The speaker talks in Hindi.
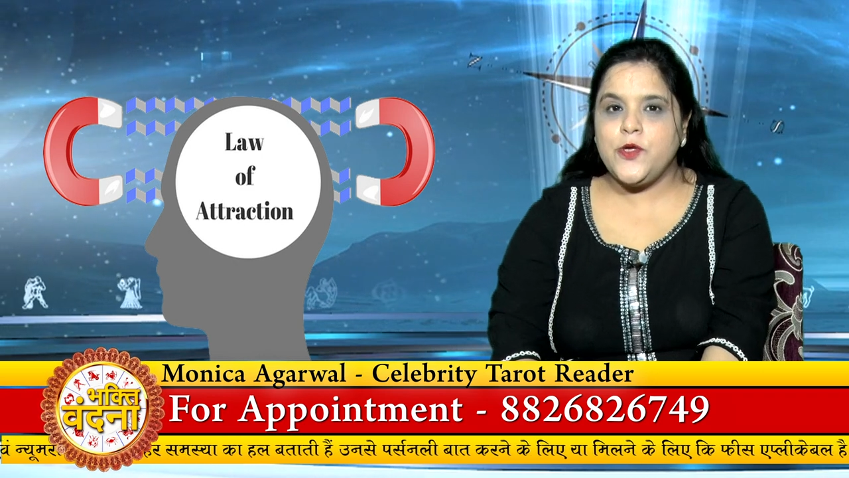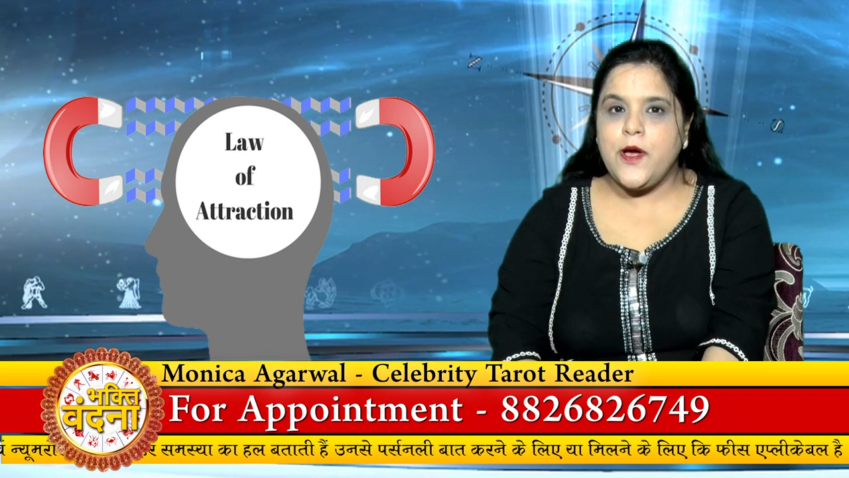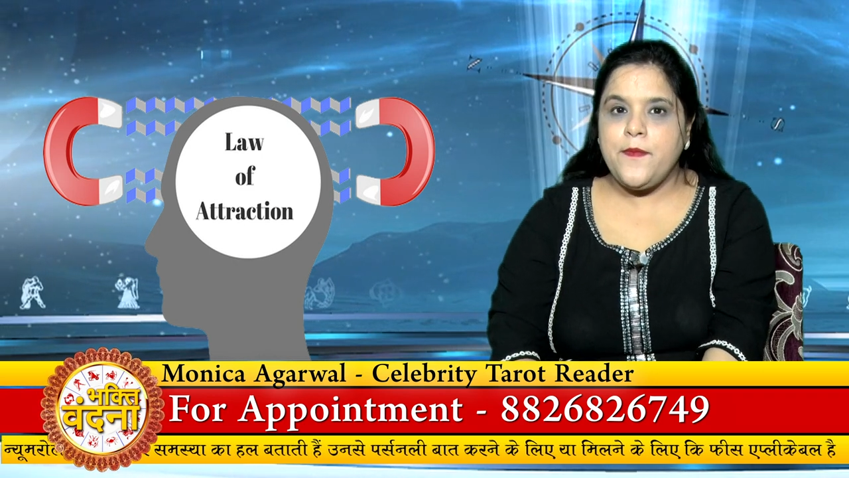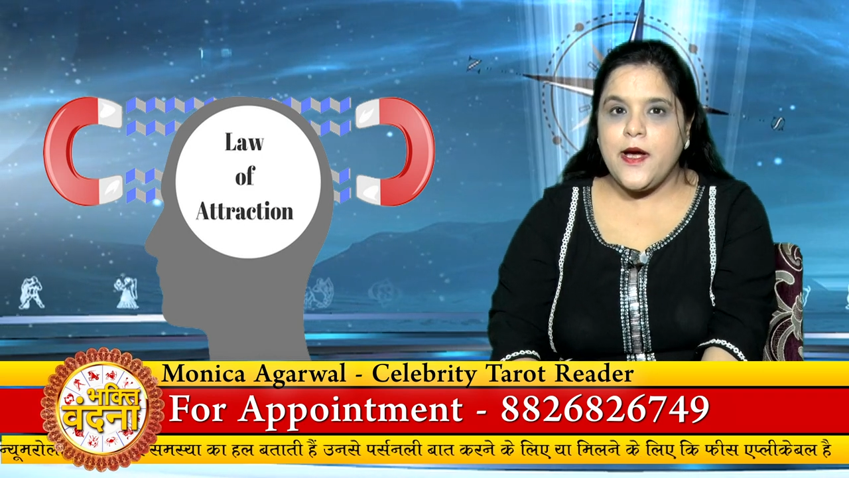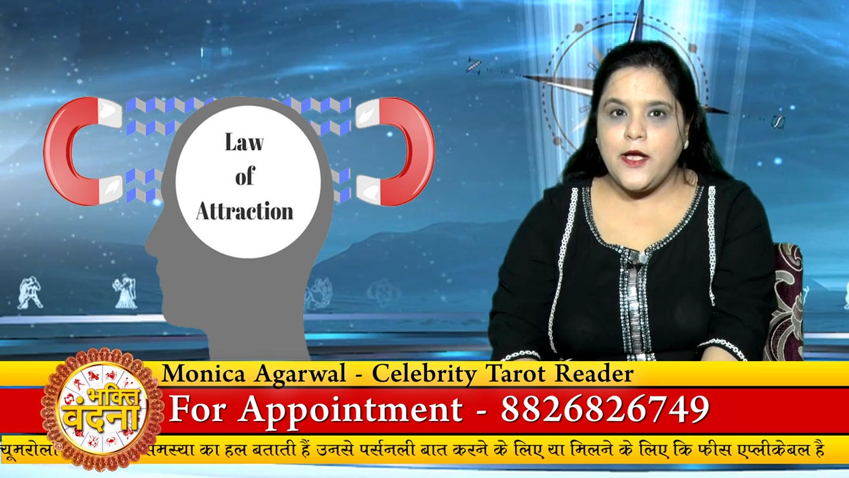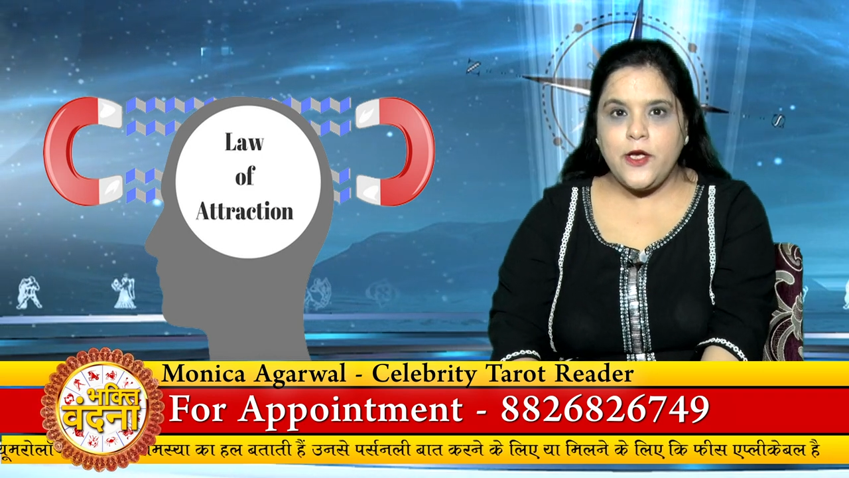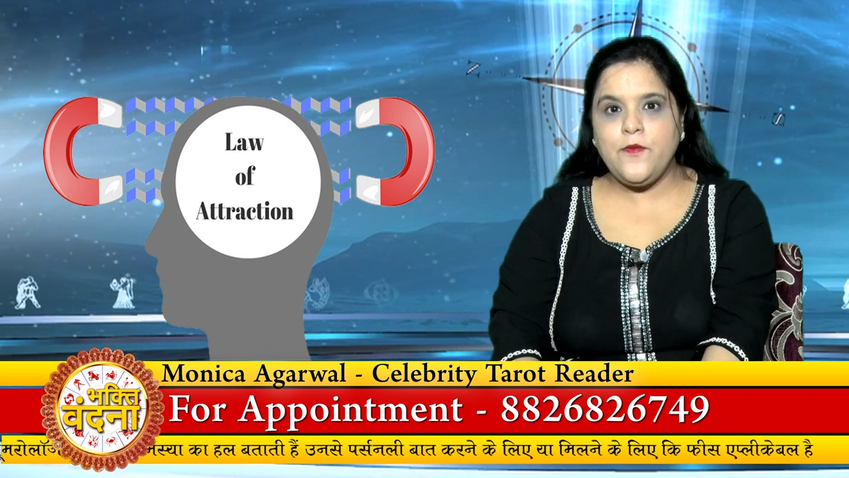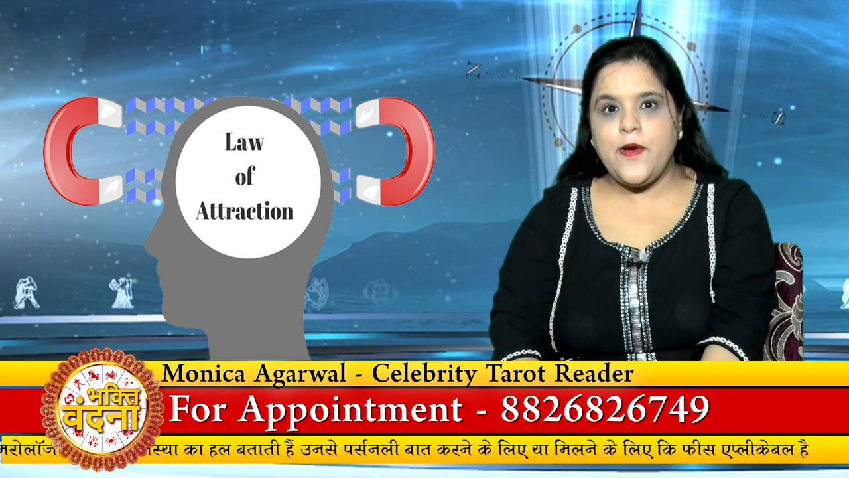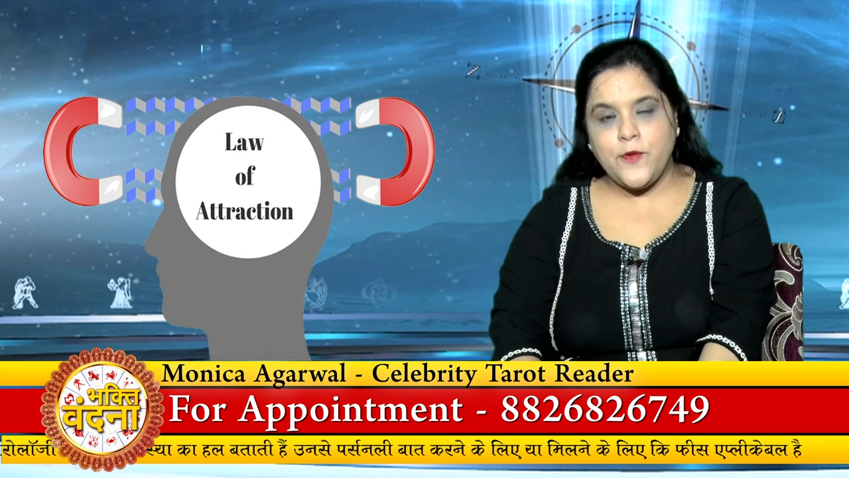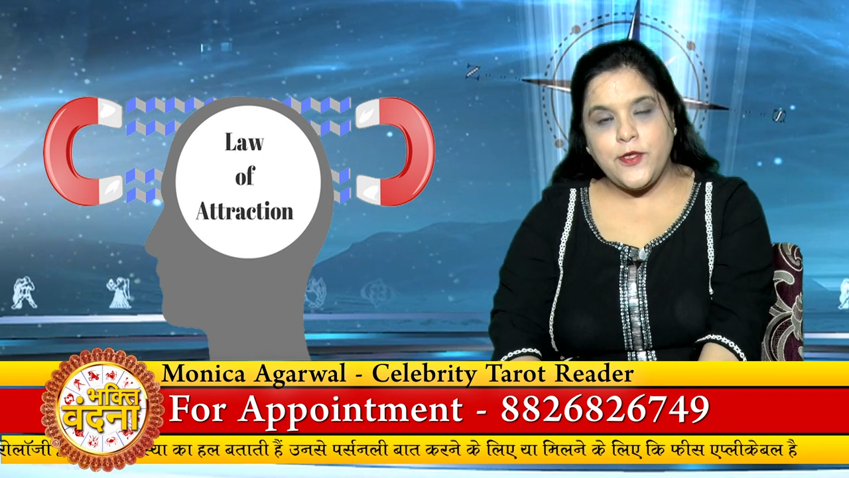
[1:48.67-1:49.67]
जो आप मांग रहे हो
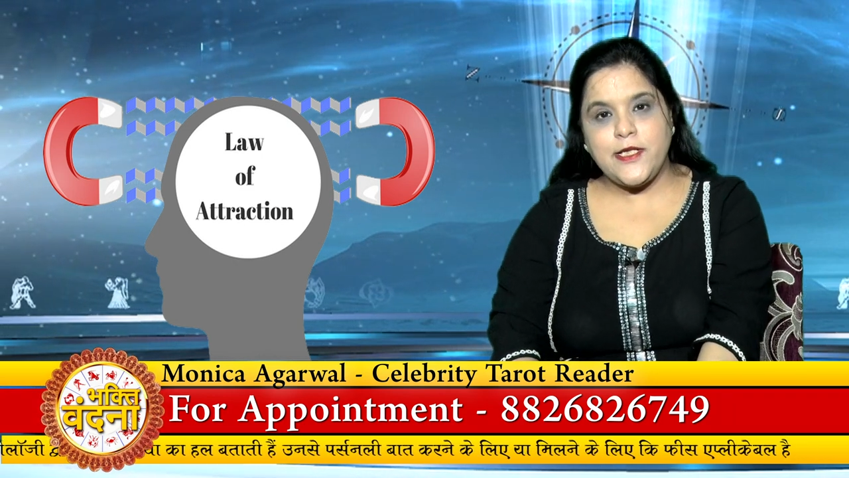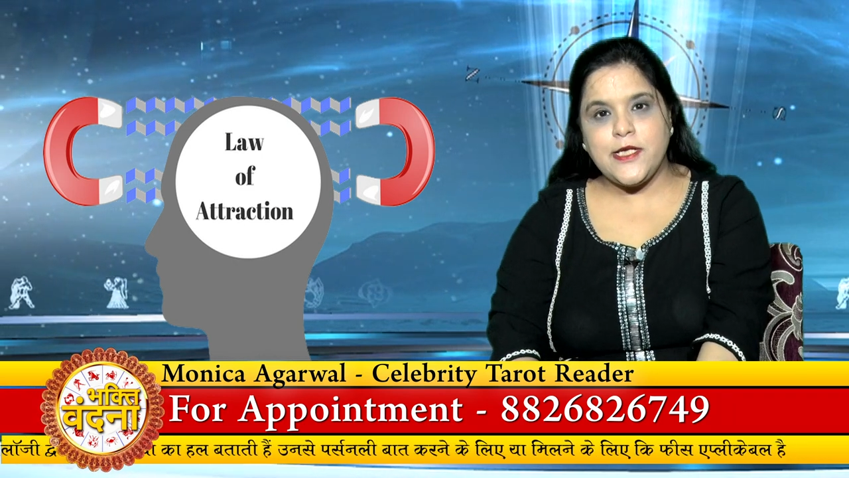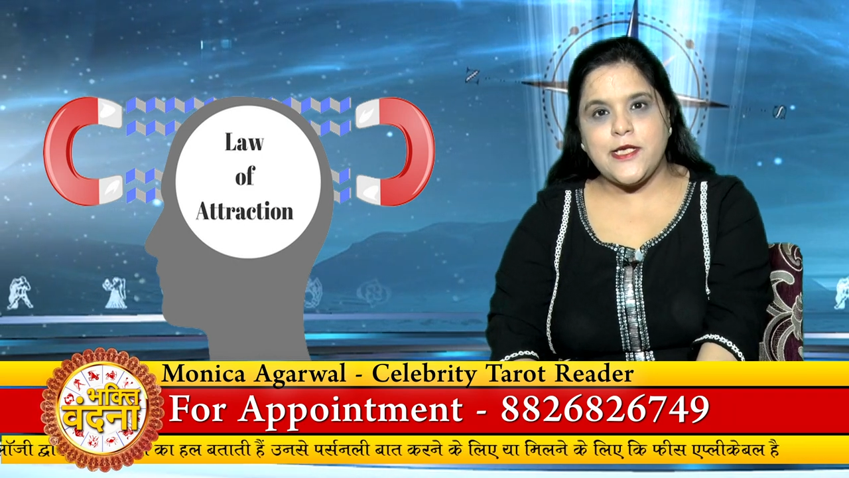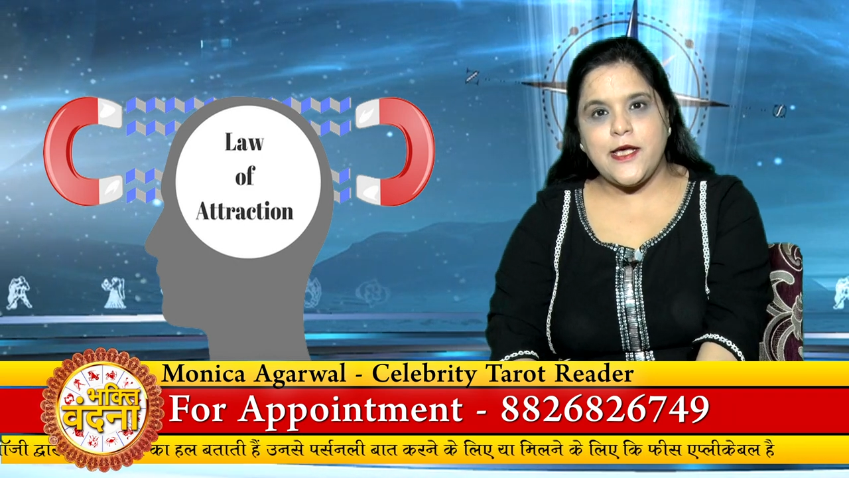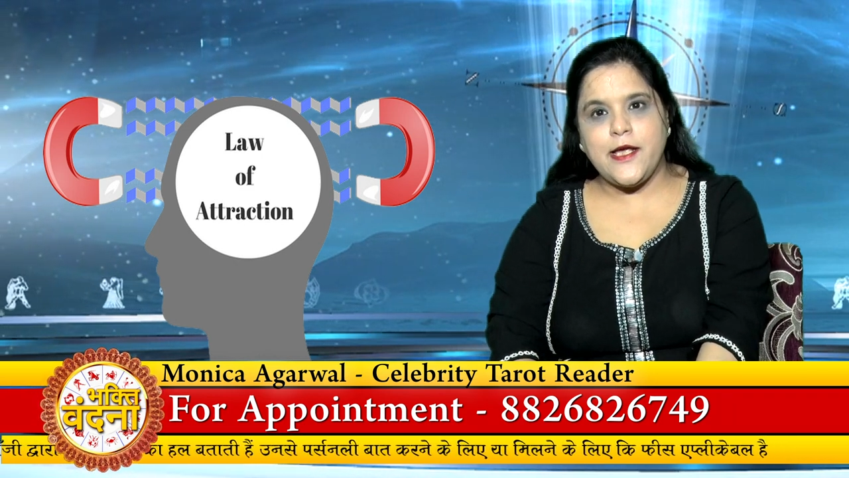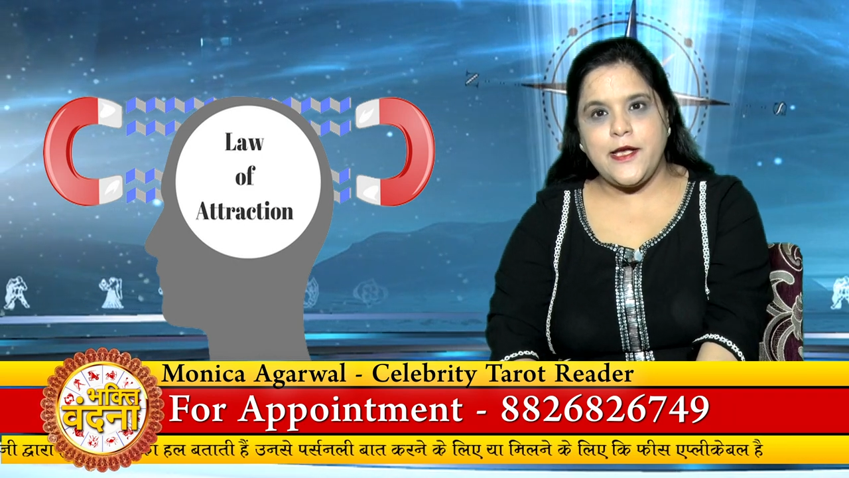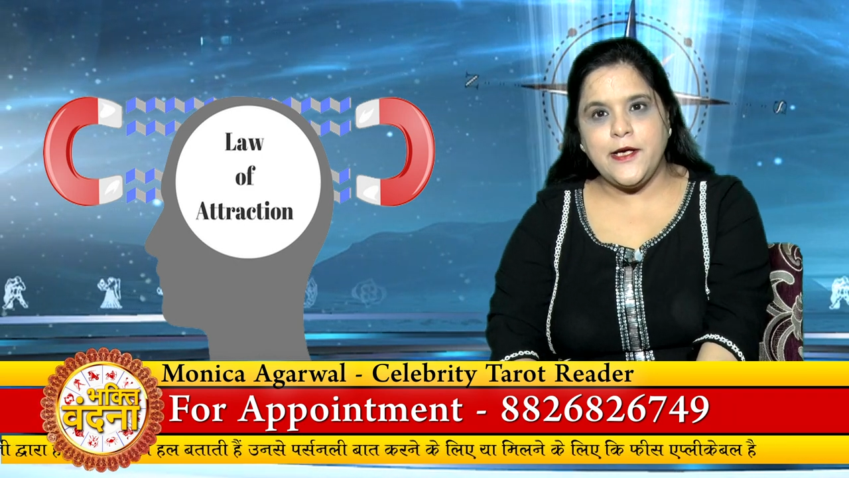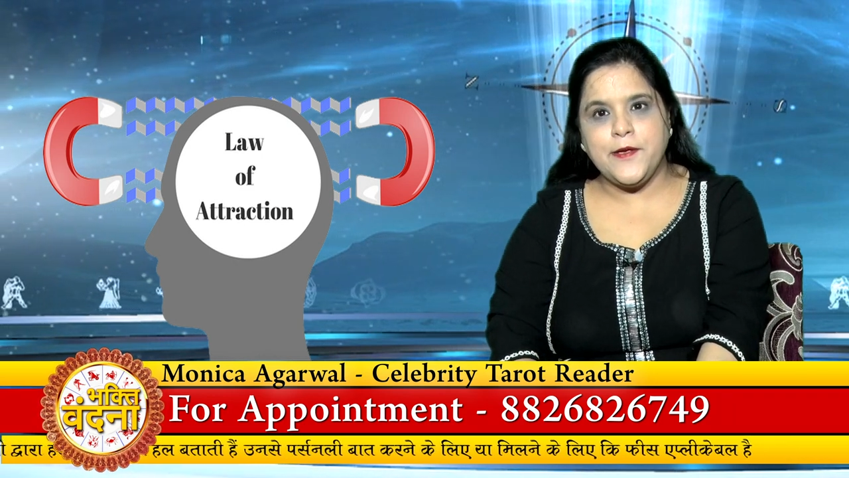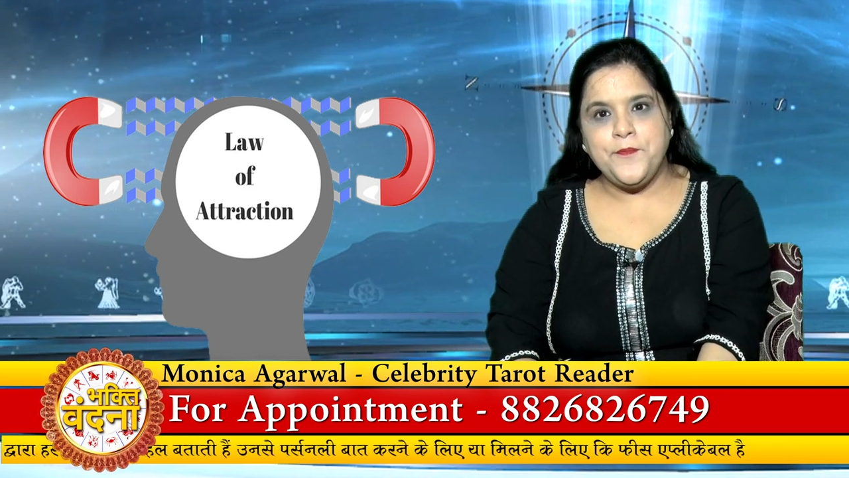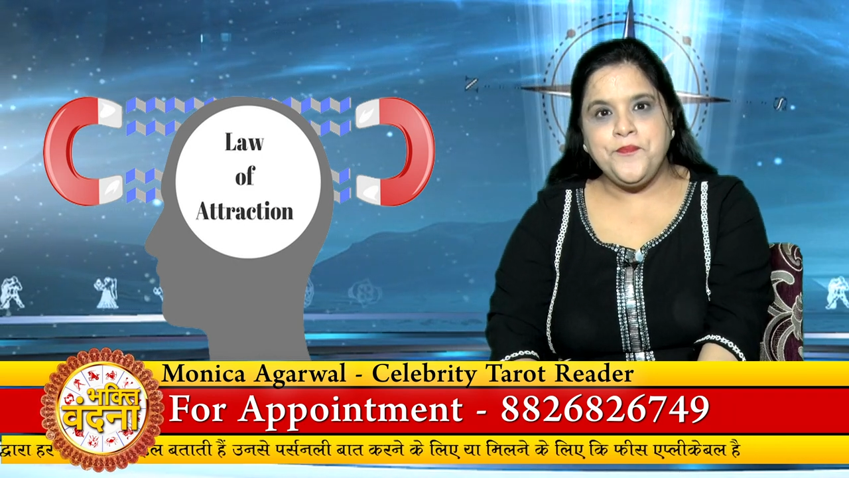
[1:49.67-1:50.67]
वो आपको देता जा रहा है ना